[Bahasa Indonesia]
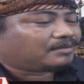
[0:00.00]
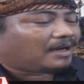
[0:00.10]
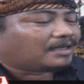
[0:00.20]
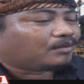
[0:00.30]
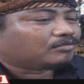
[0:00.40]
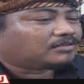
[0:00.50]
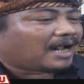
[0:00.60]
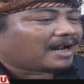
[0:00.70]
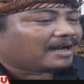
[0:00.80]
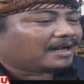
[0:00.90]
dari
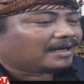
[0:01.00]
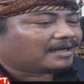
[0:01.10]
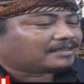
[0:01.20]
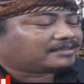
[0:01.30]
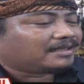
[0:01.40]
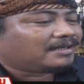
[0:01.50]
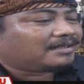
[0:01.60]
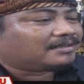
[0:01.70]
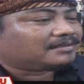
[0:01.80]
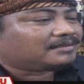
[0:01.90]
Kumpi
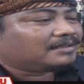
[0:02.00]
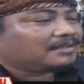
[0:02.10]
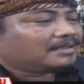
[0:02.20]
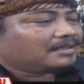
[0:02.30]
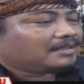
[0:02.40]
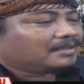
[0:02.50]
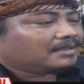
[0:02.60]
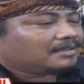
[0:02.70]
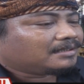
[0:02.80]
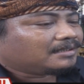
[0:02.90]
kemudian kakek
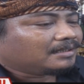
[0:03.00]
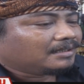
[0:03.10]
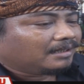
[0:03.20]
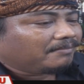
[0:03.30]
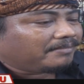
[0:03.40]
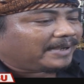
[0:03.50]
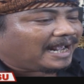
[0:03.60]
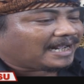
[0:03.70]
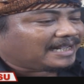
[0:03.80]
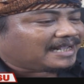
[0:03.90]
Tiang keburu
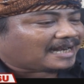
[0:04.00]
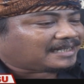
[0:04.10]
de,